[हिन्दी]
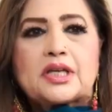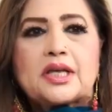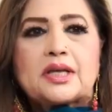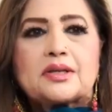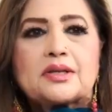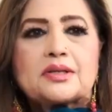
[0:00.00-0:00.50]

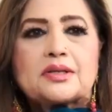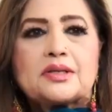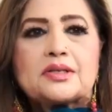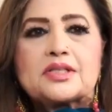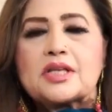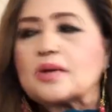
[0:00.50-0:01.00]
कि
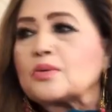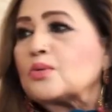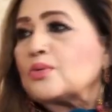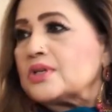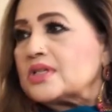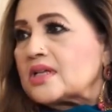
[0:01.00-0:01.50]

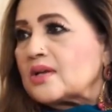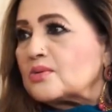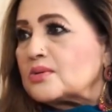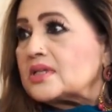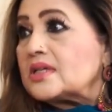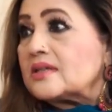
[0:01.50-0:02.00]
इंसानों को
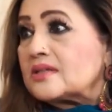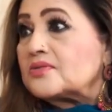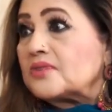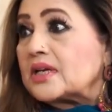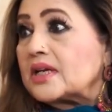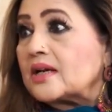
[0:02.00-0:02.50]
इंसानों से
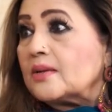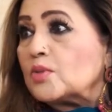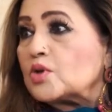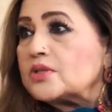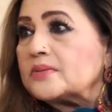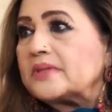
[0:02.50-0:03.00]
डसवाने का
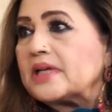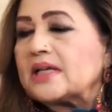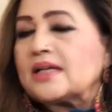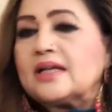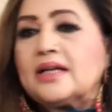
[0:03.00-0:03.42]
मौसम है